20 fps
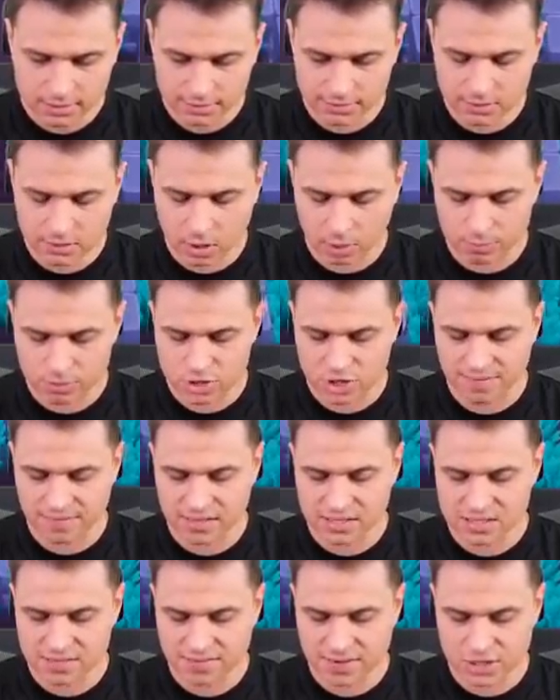Dobrze,
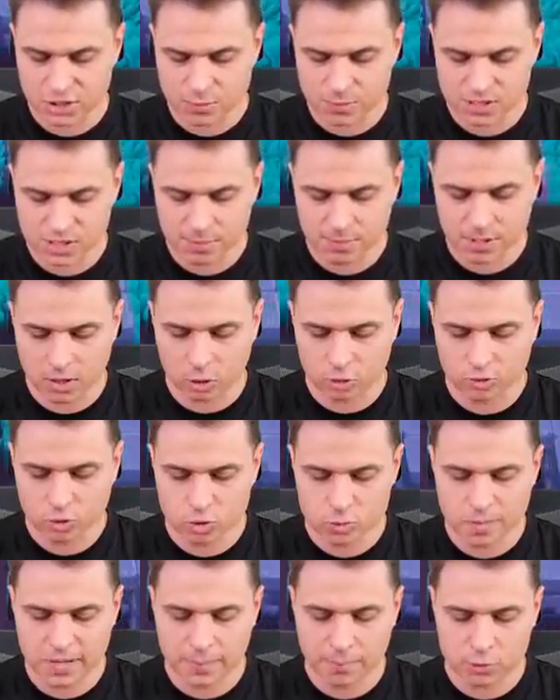więc weźmy sobie,
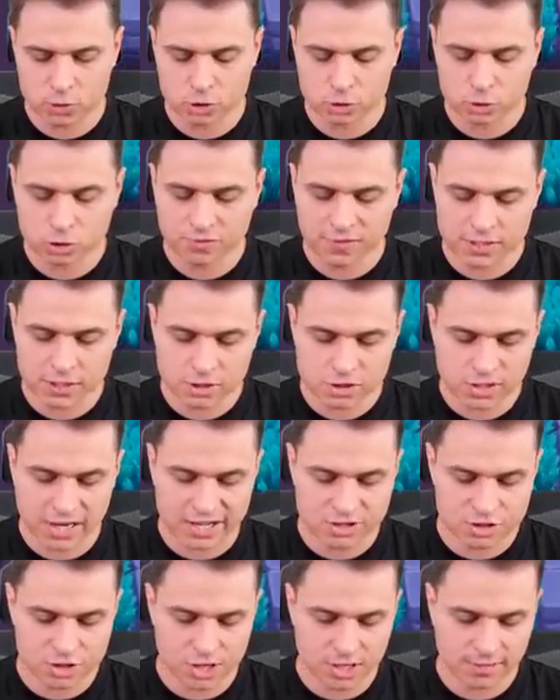otwórzmy na początku dwie
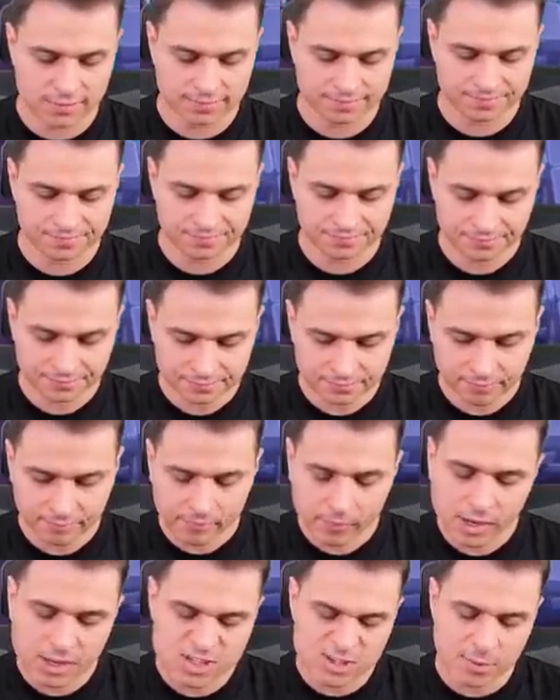skrzyneczki
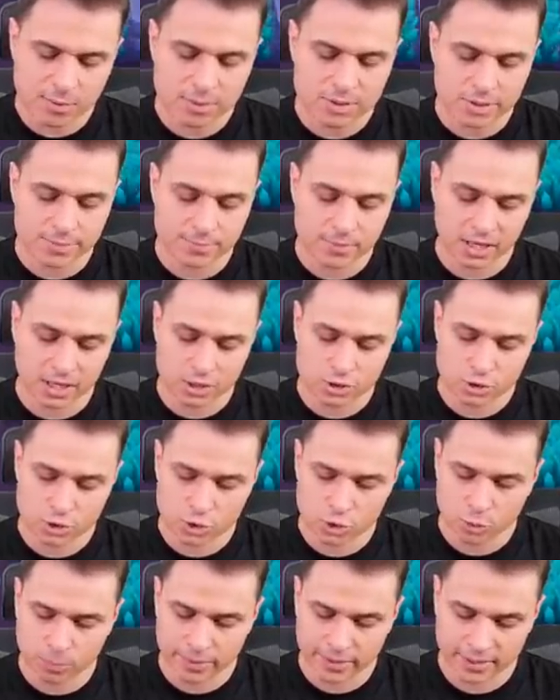Żeby mieć jakieś
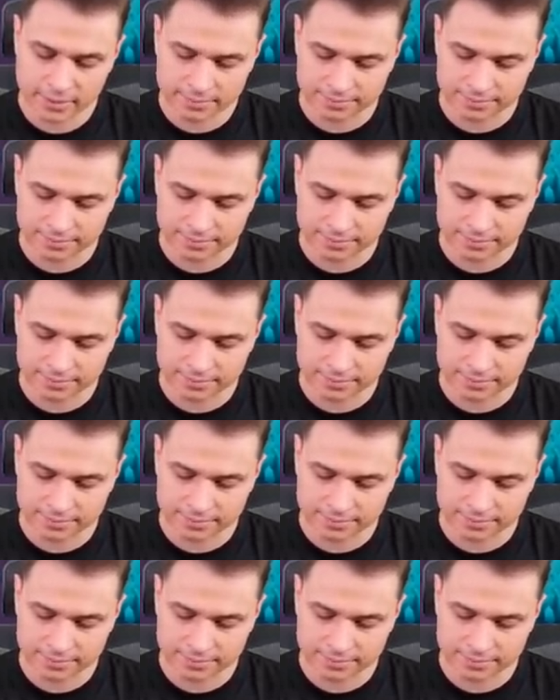kuby